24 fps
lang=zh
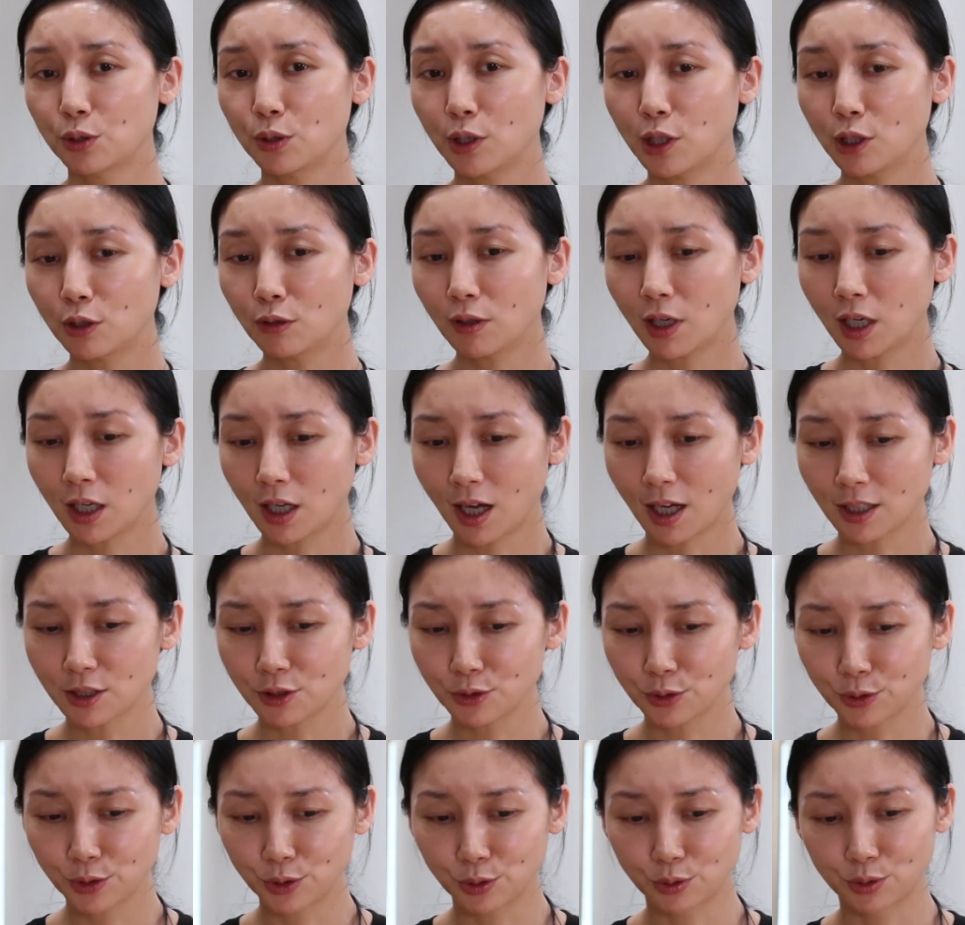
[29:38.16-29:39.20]
画画它
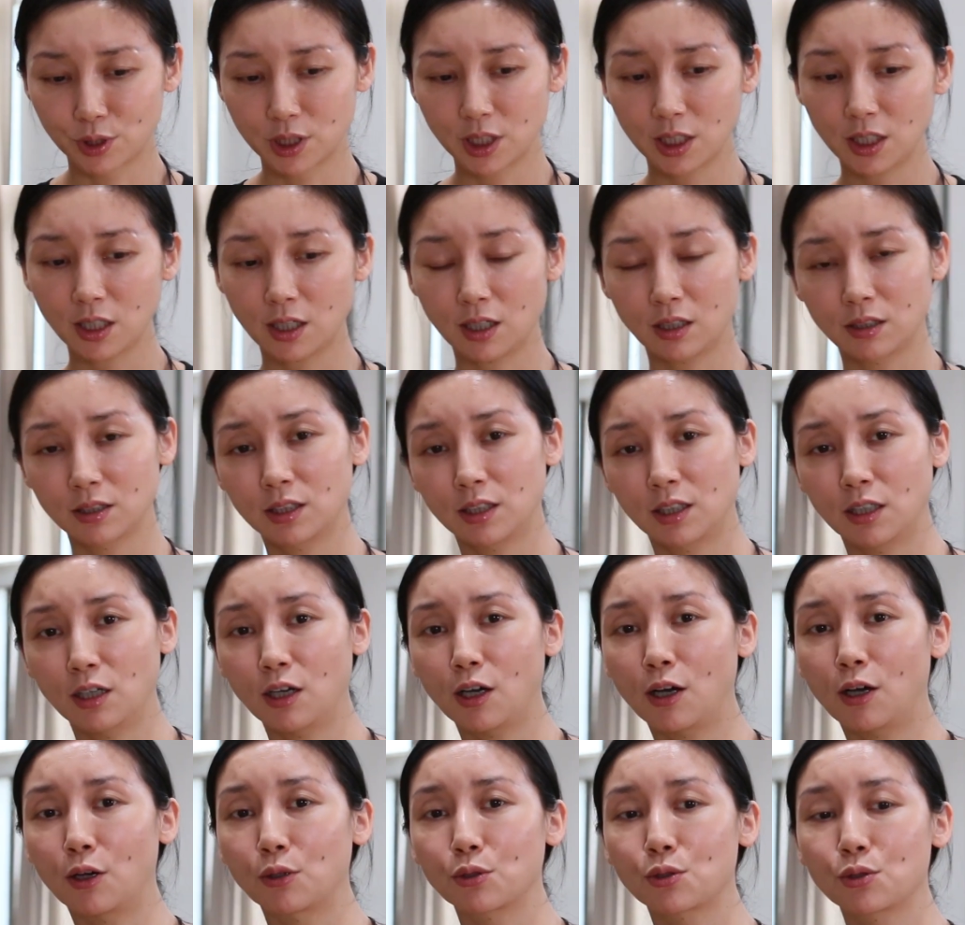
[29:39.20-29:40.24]
就有这样一点
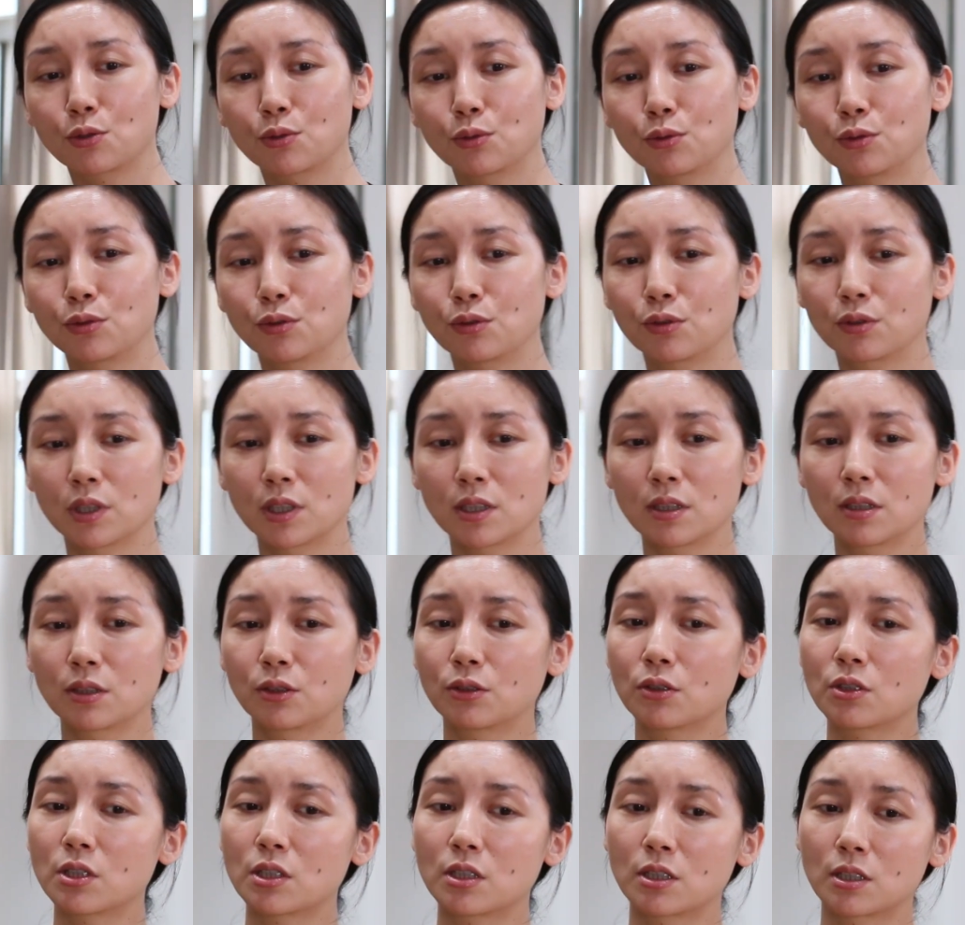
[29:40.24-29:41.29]
好处，就是说自
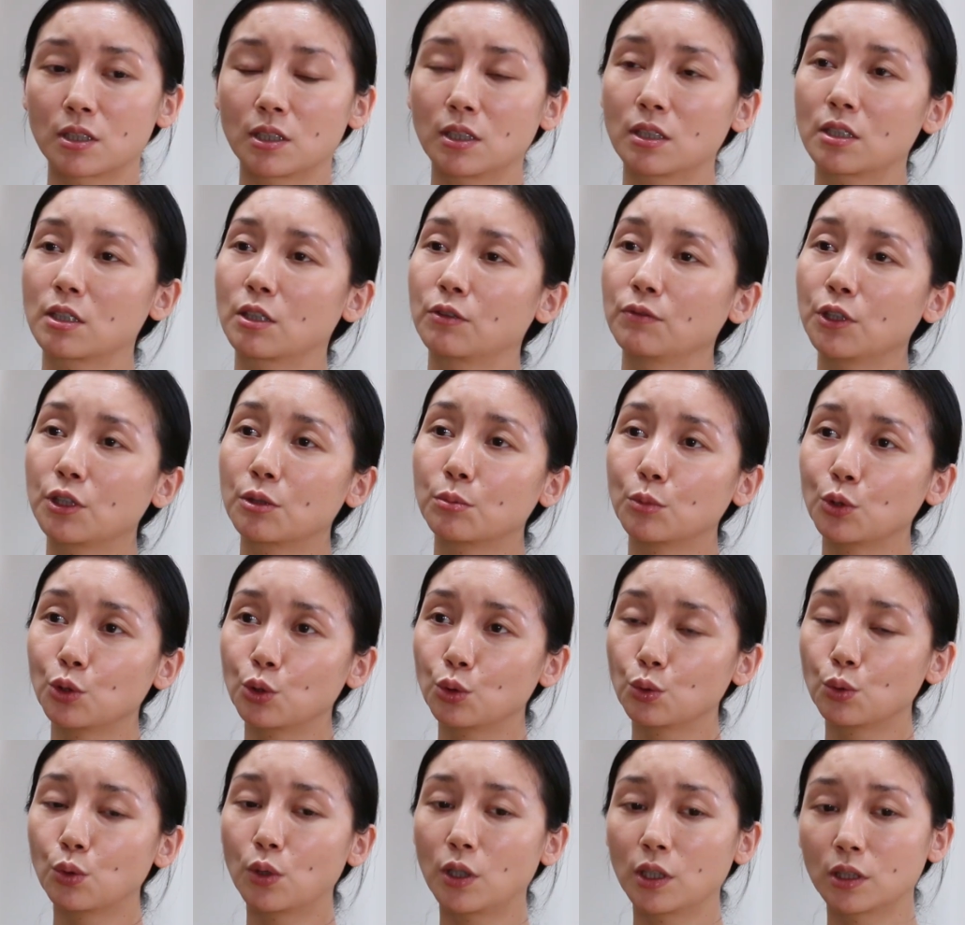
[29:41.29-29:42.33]
由职业者为什么
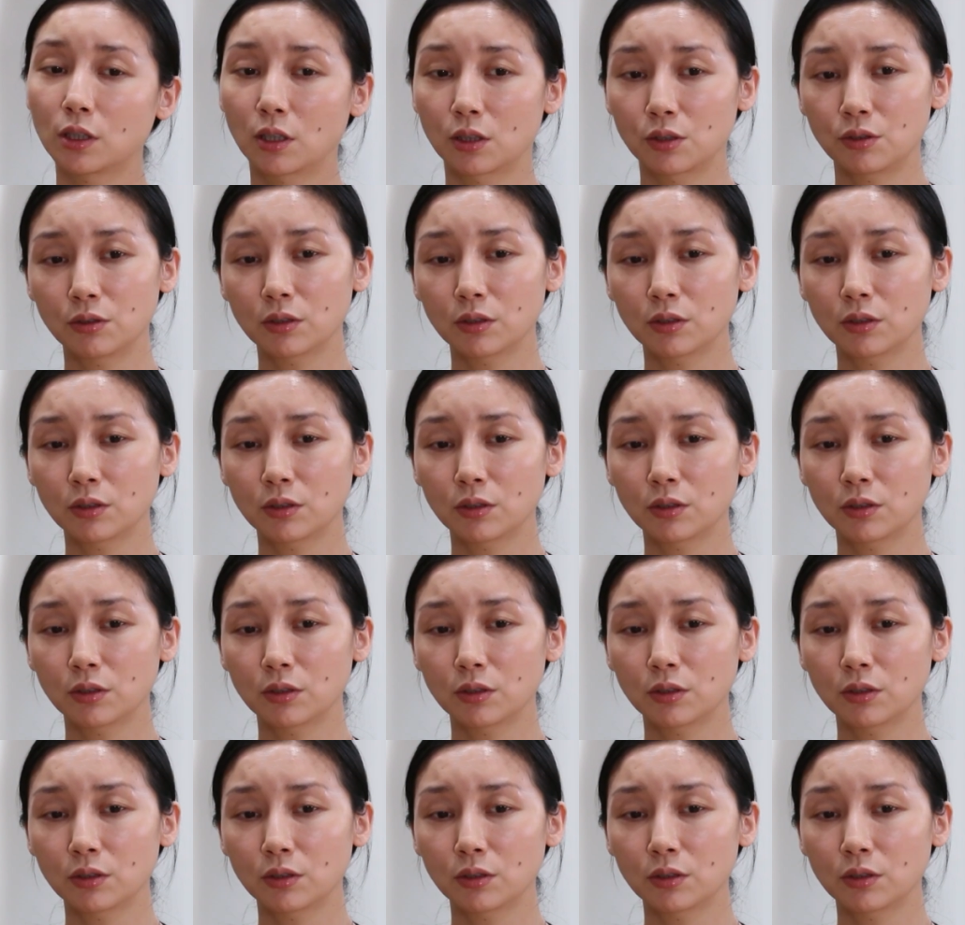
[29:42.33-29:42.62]
多呢？